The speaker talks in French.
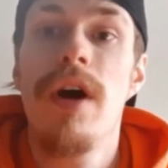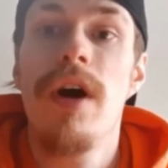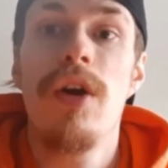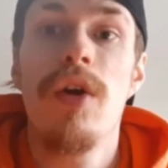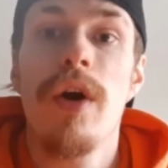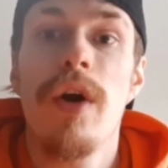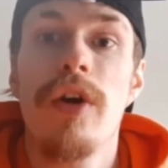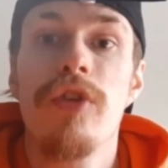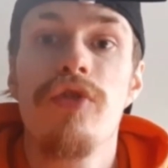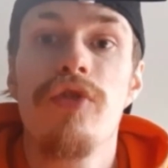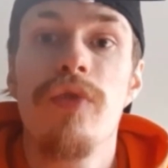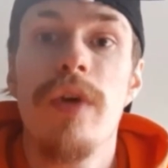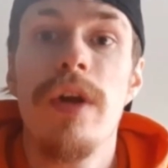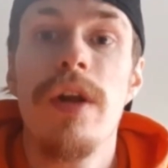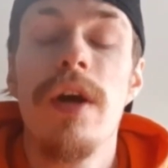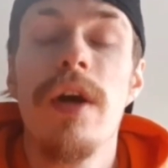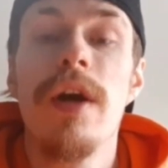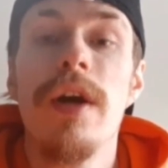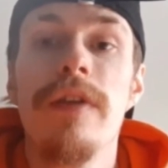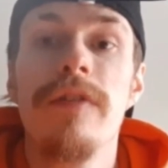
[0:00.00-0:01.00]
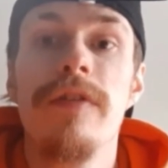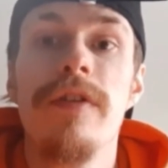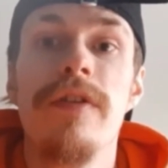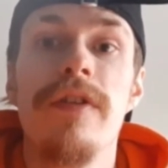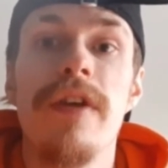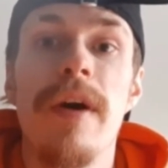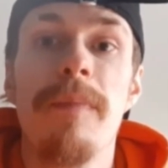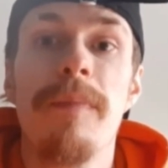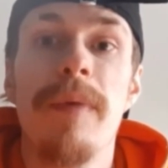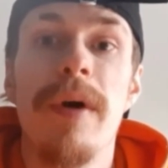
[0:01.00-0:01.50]
à l'heure actuelle s'il
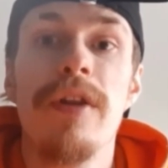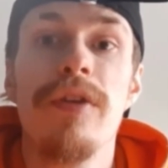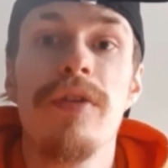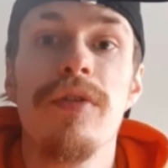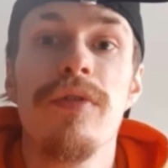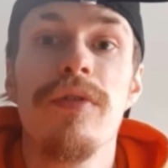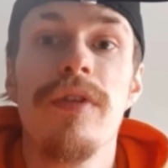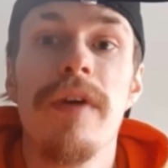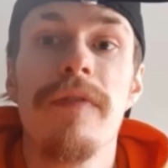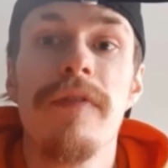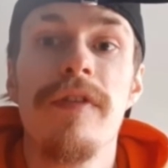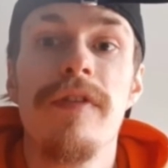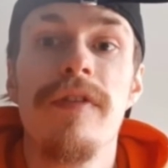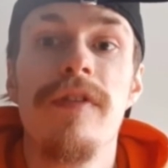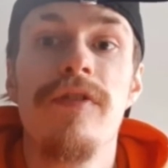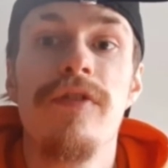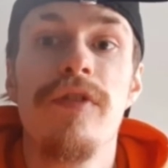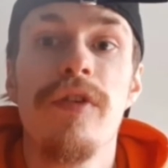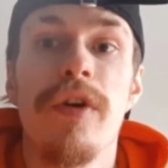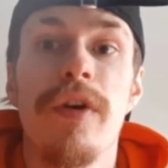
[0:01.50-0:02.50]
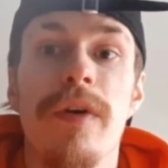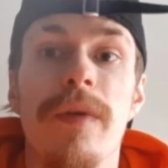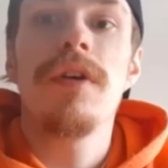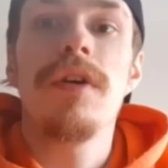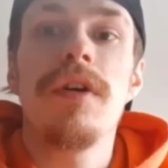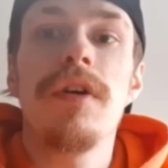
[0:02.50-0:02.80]
n'y a pas d'investisseurs.